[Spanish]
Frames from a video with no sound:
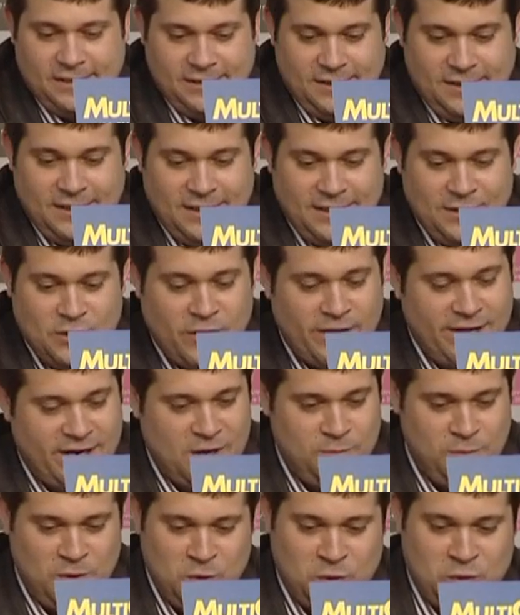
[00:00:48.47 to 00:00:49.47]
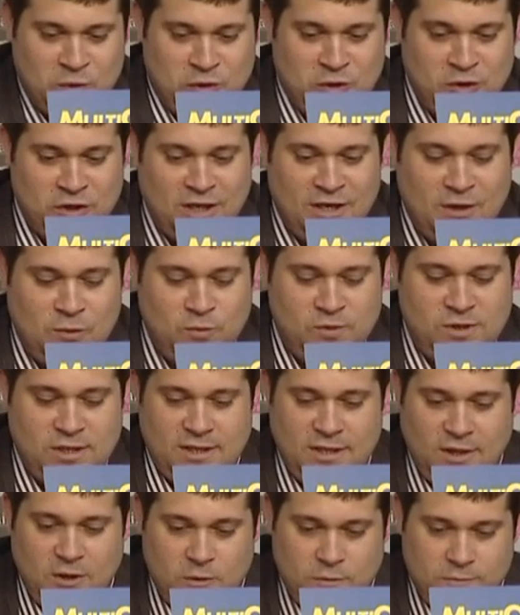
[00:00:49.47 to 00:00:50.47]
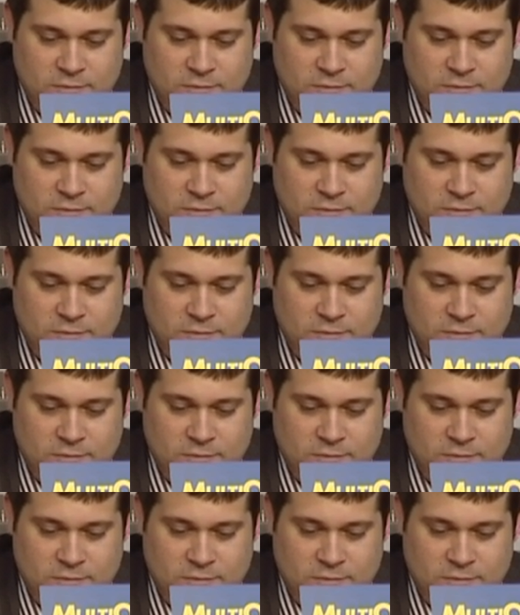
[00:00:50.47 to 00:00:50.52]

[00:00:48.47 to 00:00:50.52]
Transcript: y no darle minutos no tiene ningún sentido.